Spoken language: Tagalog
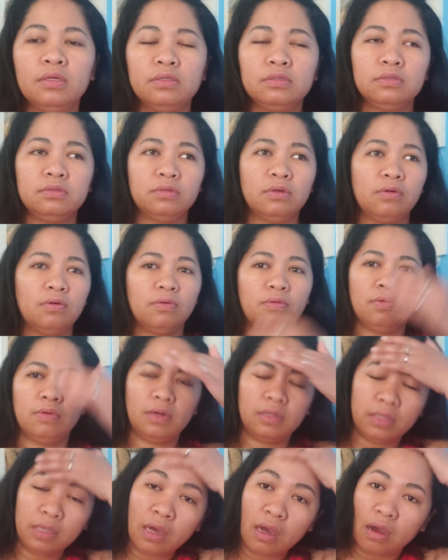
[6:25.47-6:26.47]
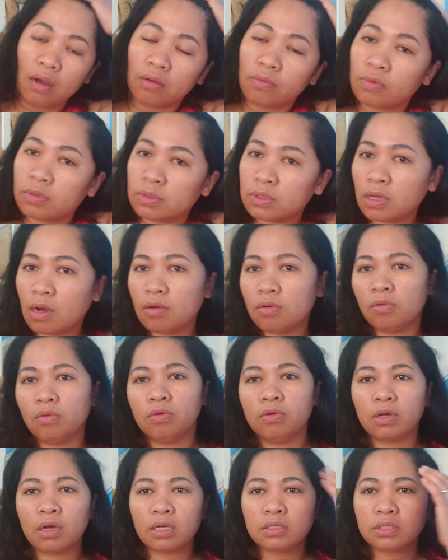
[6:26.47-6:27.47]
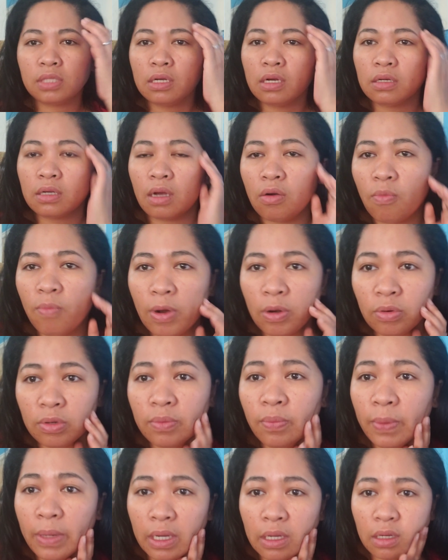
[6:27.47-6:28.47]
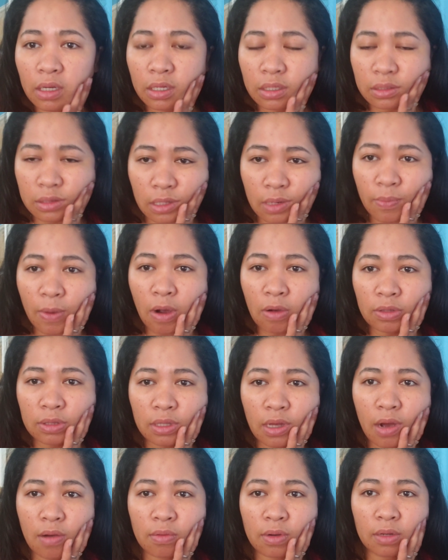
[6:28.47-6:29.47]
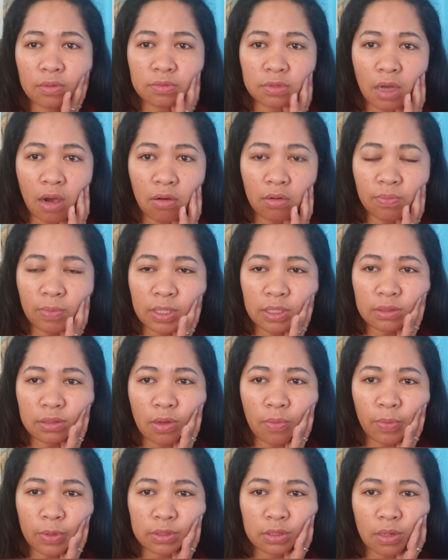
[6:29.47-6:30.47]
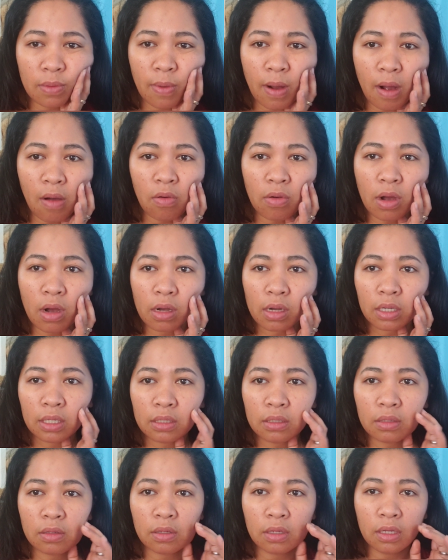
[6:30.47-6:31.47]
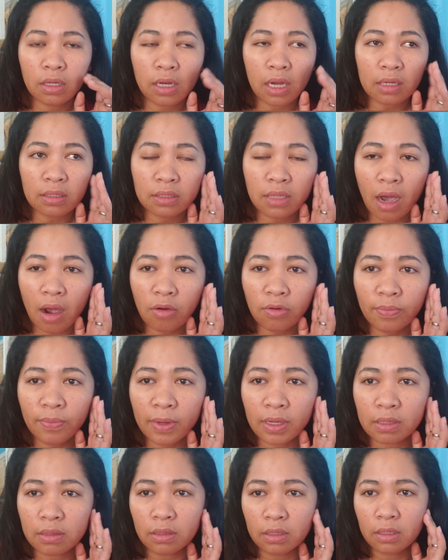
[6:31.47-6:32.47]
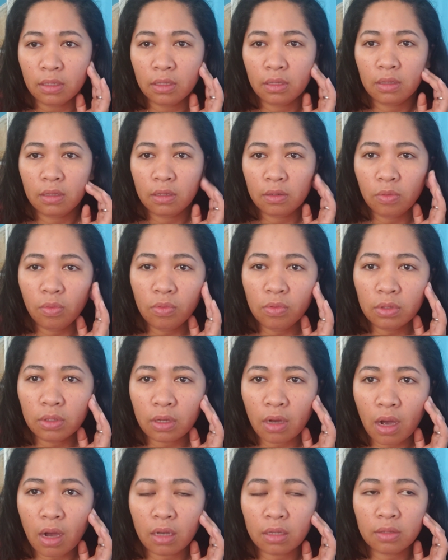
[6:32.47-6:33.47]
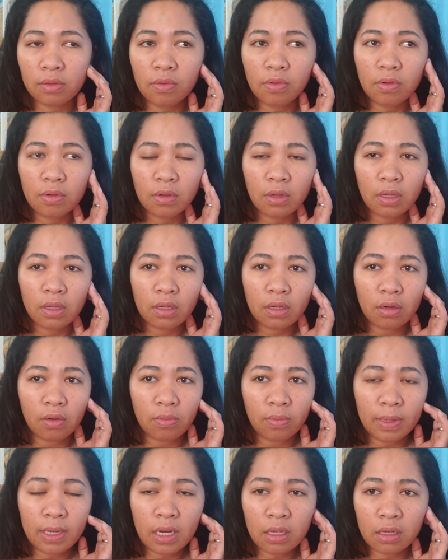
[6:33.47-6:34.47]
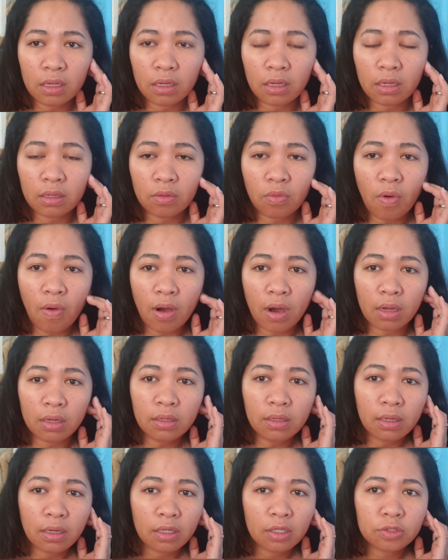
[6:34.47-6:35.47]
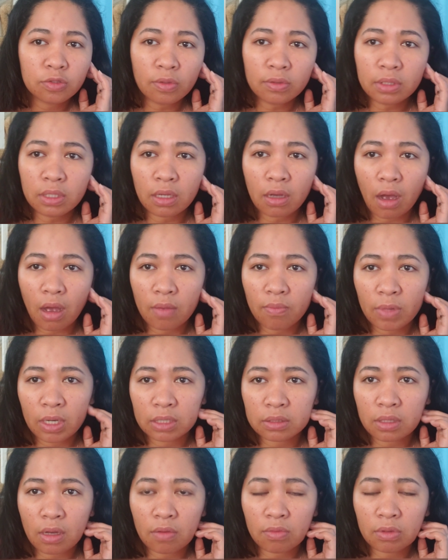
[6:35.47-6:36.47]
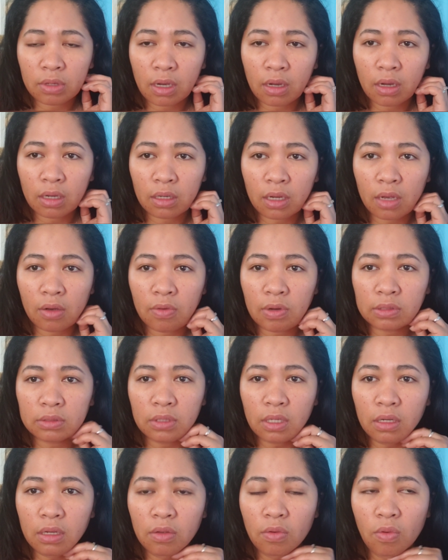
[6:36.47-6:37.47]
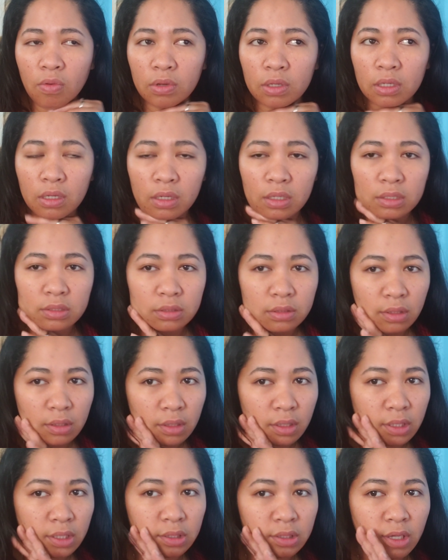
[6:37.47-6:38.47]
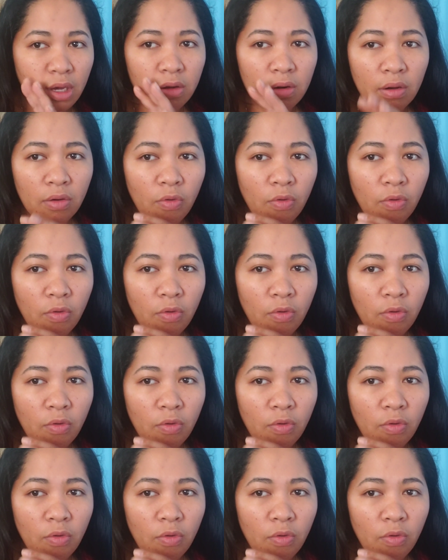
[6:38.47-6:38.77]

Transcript: So, anya ang tao luoy ka istanan ka uban makakatrabaho in taon kay saon man tang pagtrabaho nga karang lockdown man. Luoy kaayo. Man lang ang kuan Surti ka ay mga taong daghan kay kwarta kay okay ra ka istanan in taon.